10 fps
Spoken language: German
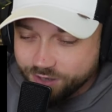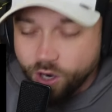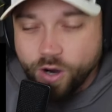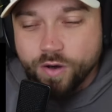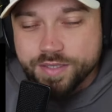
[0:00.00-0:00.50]

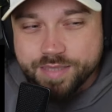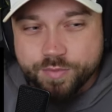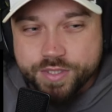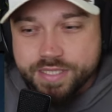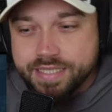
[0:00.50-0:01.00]
Oh, und die
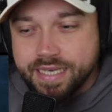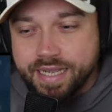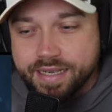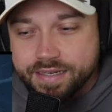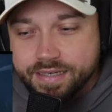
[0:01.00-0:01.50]
Musik,
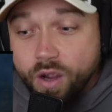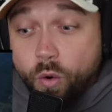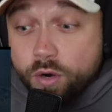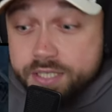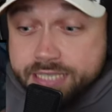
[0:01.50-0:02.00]

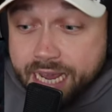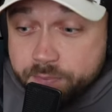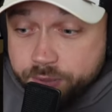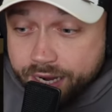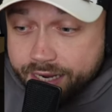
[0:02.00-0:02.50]
ey. Und
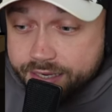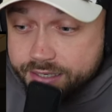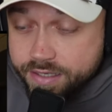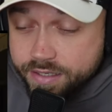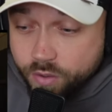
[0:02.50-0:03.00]
Gameplay.
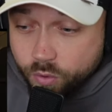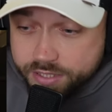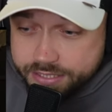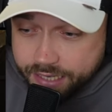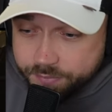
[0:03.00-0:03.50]

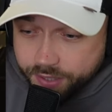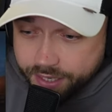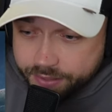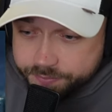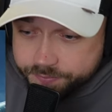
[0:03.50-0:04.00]
Und
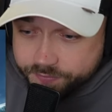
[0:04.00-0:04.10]
Gameplay.